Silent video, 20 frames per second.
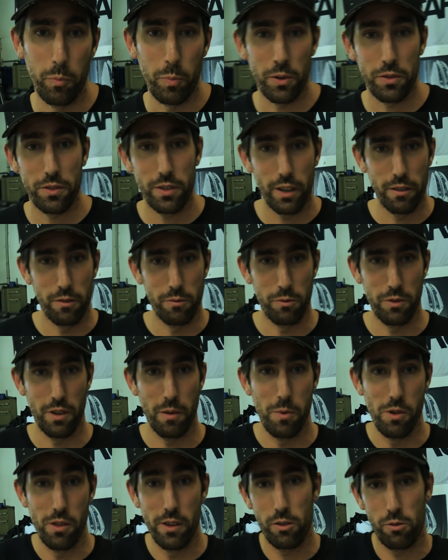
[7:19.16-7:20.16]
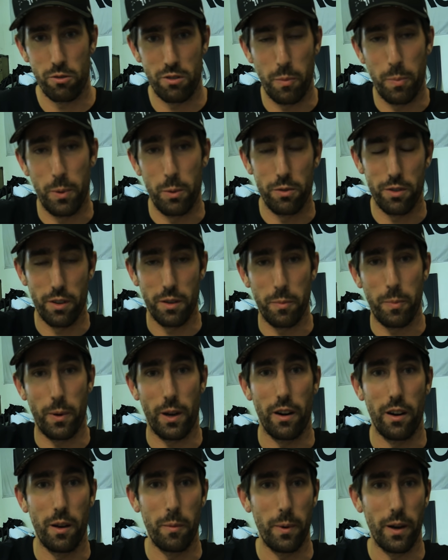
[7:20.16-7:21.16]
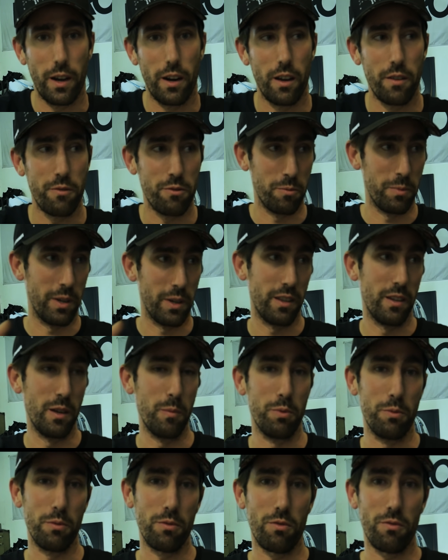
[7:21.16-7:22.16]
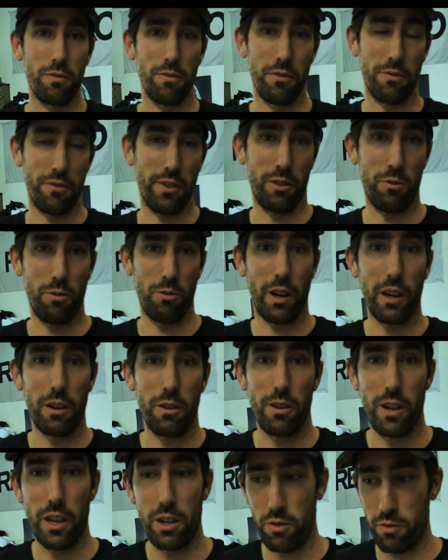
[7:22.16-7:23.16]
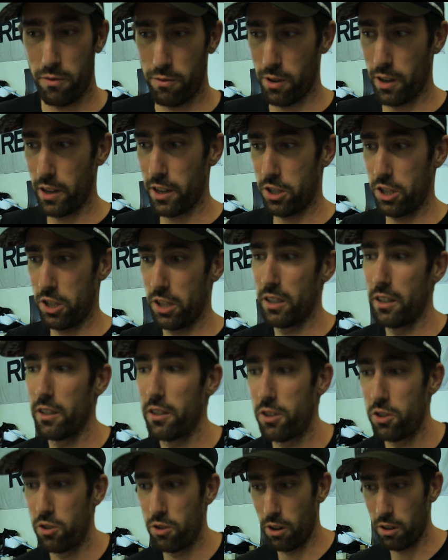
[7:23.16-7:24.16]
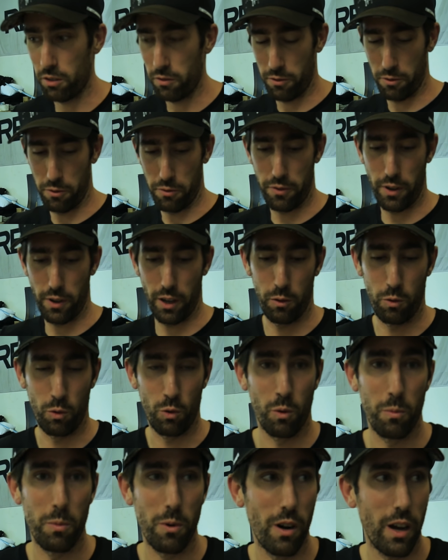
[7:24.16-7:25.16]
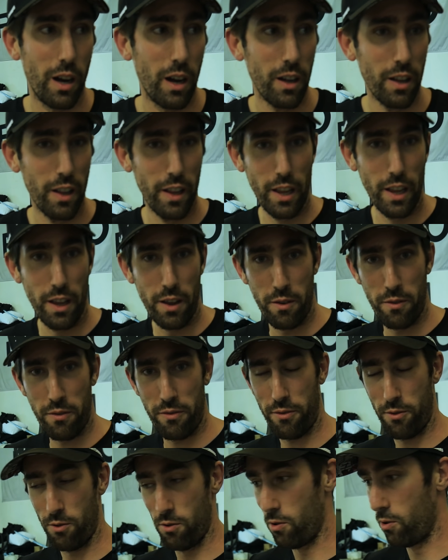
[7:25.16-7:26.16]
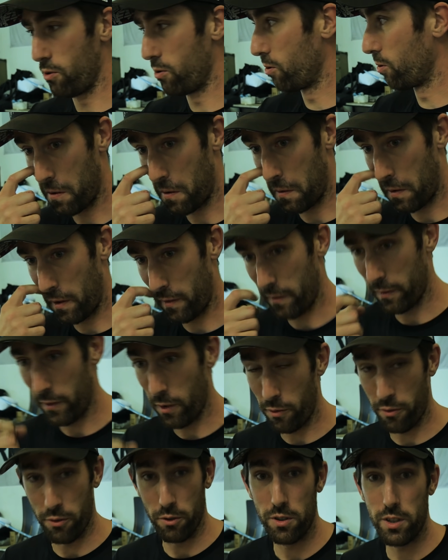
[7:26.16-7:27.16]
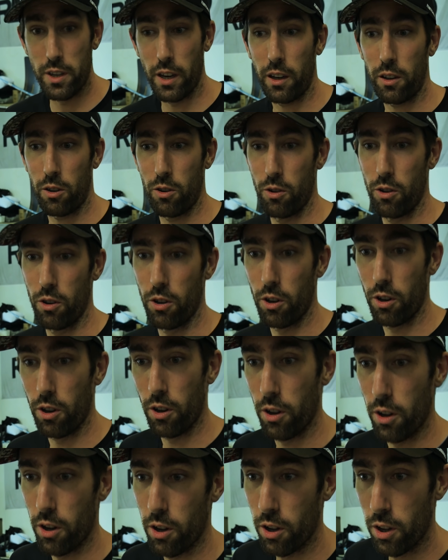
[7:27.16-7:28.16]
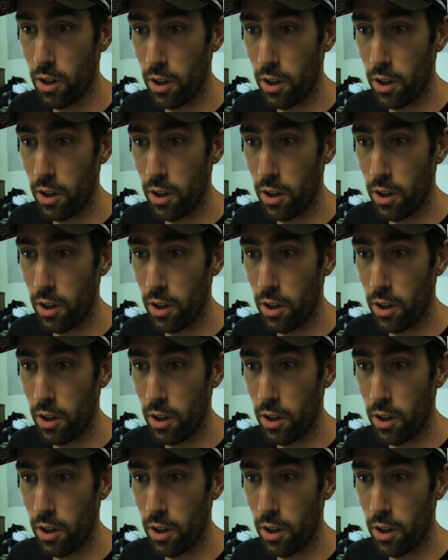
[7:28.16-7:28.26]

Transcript: Pensez à vous abonner, je sais pas où c'est, par là, par là, faut mettre des pouces, faut faire du racolage, faut aller acheter des t-shirts, faut faire une tombola, faut, euh, faut dire que,